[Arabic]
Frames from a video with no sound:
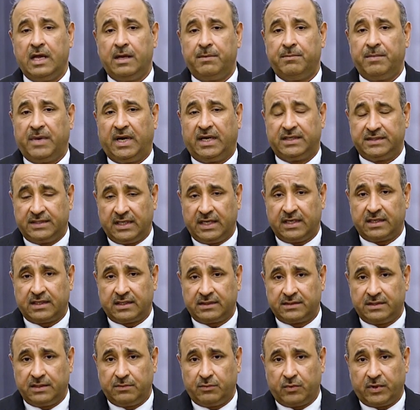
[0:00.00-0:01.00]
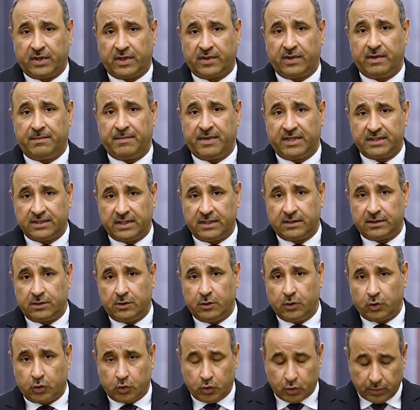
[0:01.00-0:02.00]
مع دائرة المنظمات غير
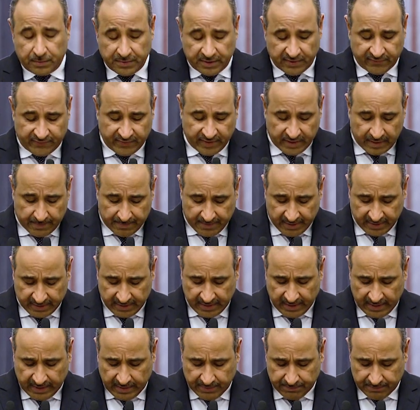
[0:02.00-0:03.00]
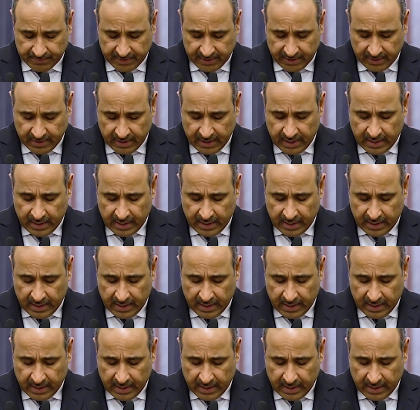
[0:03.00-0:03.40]
الحكومية في الأمانة العامة